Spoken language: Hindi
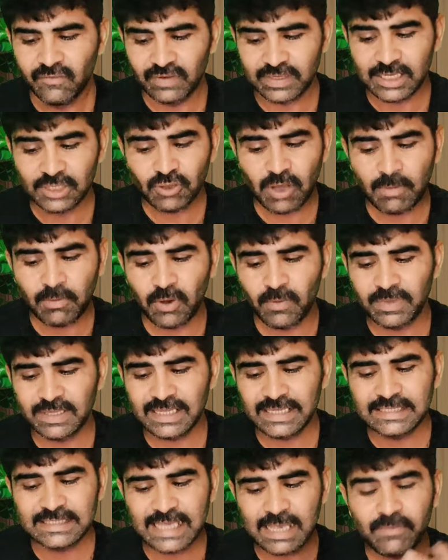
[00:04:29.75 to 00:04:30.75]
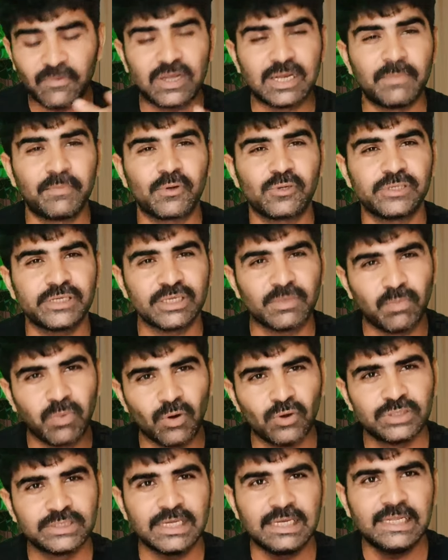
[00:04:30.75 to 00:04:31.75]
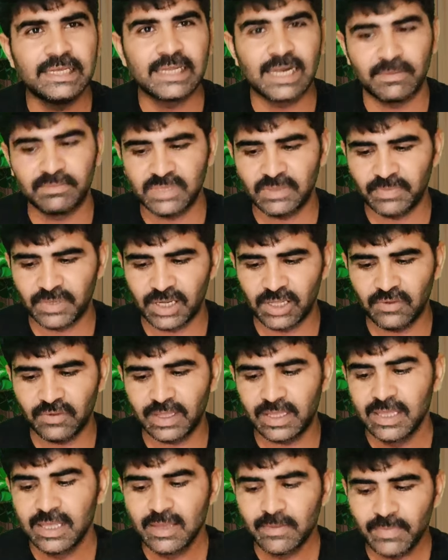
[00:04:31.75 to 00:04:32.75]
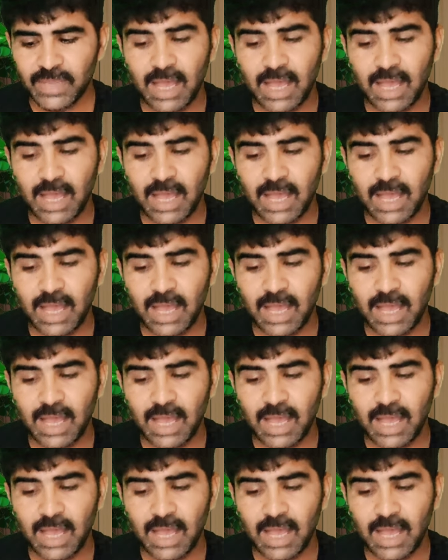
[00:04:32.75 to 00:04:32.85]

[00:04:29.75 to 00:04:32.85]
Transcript: वरना तो आपको पता है स्कैम वाले प्रोजेक्ट बहुत टेलीग्राम पे पड़े हुए हैं